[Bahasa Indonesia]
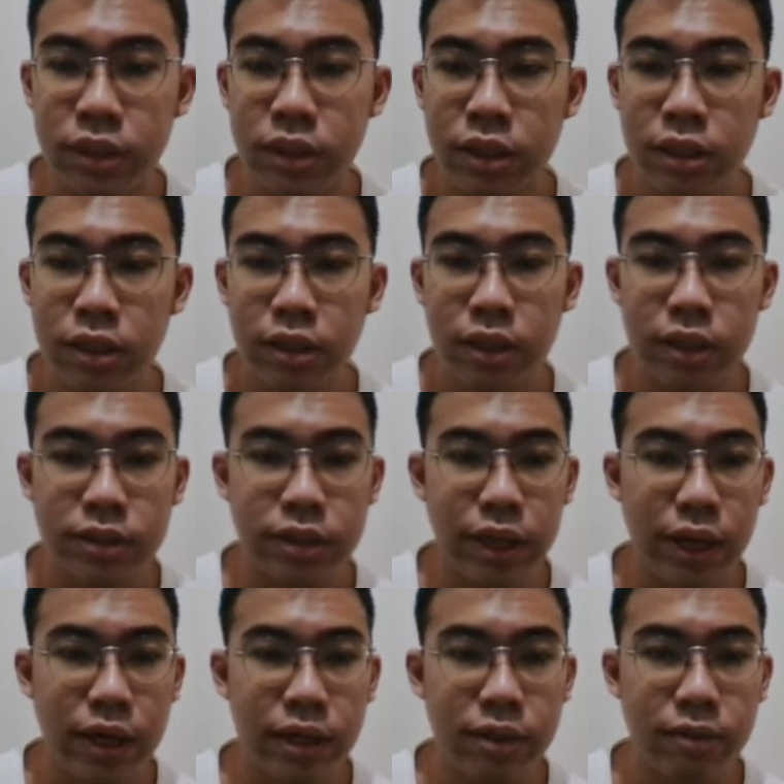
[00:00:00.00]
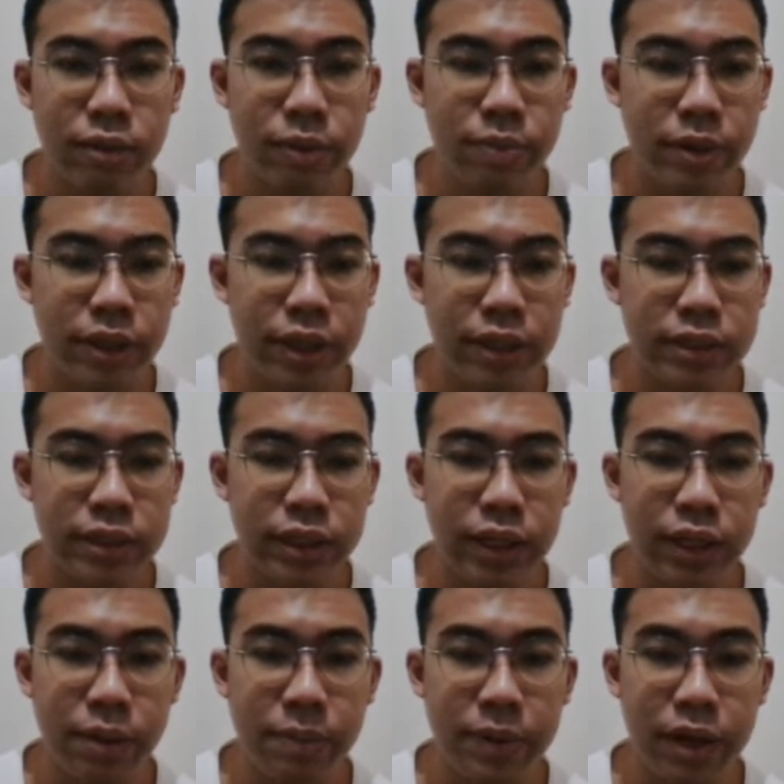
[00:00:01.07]
nah sekarang di bagian sini
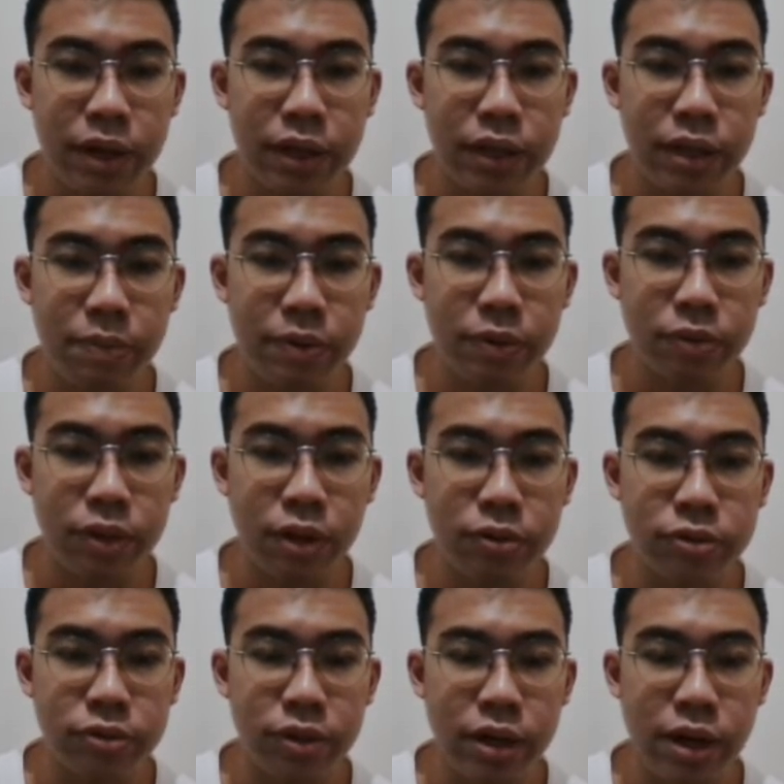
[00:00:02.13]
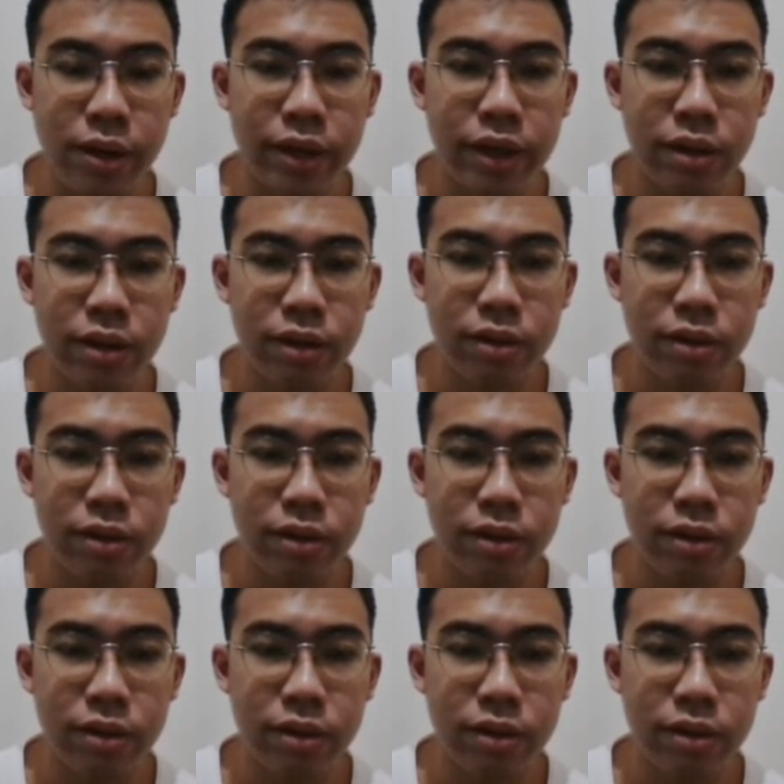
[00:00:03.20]
apakah kita perlu taruh juga naik ya